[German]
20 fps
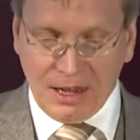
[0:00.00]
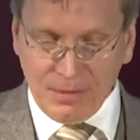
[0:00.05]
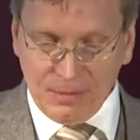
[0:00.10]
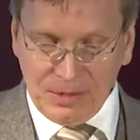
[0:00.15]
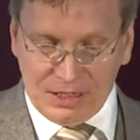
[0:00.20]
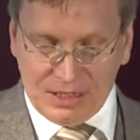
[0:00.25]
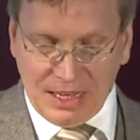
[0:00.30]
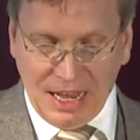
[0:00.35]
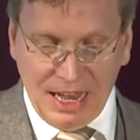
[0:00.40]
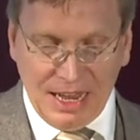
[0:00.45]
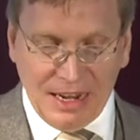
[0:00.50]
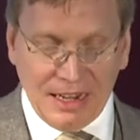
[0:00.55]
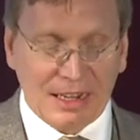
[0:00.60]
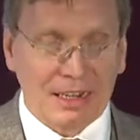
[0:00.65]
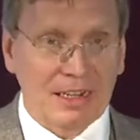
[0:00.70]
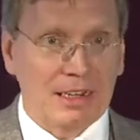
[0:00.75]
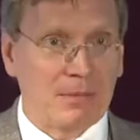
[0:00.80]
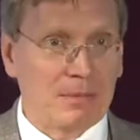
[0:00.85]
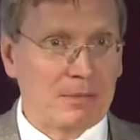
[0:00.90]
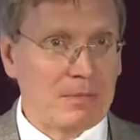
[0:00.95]
gibt es einige,
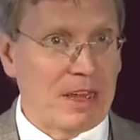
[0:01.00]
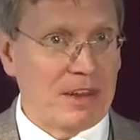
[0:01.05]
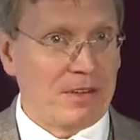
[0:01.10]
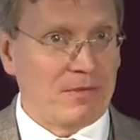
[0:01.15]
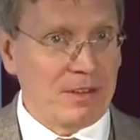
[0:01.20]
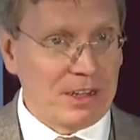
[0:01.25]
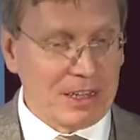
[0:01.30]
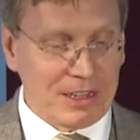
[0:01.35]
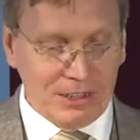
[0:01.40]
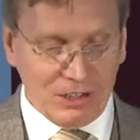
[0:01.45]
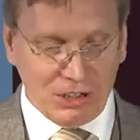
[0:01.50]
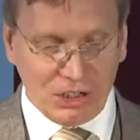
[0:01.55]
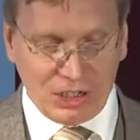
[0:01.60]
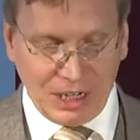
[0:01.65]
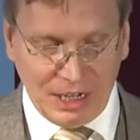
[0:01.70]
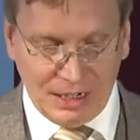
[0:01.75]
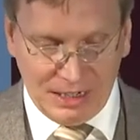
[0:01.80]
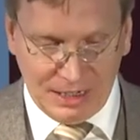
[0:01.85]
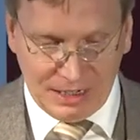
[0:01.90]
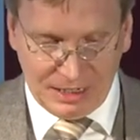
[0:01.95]
die entwickeln
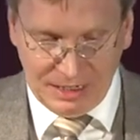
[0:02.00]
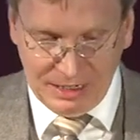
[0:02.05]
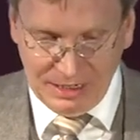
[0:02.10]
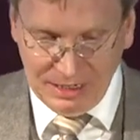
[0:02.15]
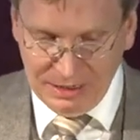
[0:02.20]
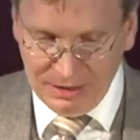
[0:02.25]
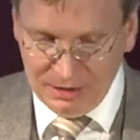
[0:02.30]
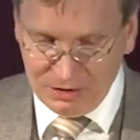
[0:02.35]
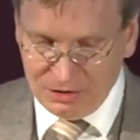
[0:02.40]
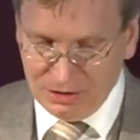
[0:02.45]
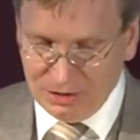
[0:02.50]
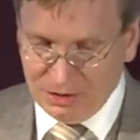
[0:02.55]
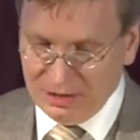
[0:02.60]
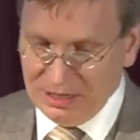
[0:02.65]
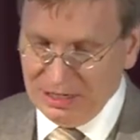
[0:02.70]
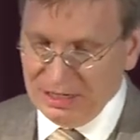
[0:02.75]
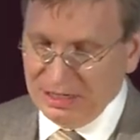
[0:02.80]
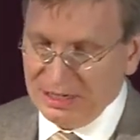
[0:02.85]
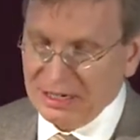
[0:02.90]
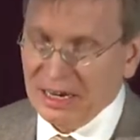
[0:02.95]
Strategien zur
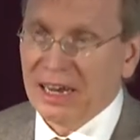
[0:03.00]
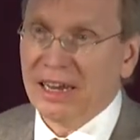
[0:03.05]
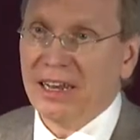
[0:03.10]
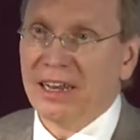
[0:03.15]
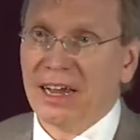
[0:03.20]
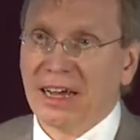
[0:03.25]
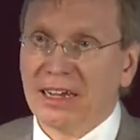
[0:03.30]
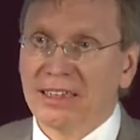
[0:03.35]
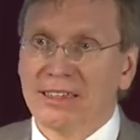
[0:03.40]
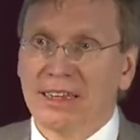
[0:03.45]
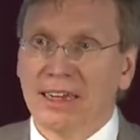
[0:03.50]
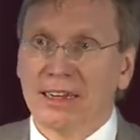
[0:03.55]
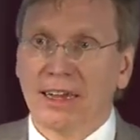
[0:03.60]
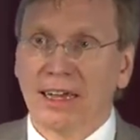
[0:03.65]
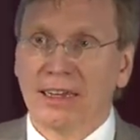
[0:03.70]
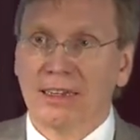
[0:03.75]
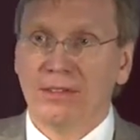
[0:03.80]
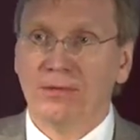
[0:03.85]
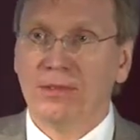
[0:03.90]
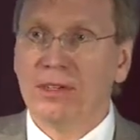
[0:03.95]
digitalen
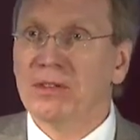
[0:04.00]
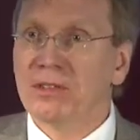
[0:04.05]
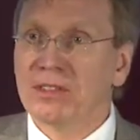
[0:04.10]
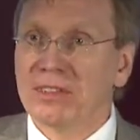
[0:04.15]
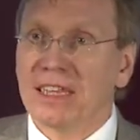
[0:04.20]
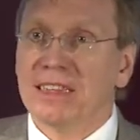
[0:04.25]
Langzeitarchivierung,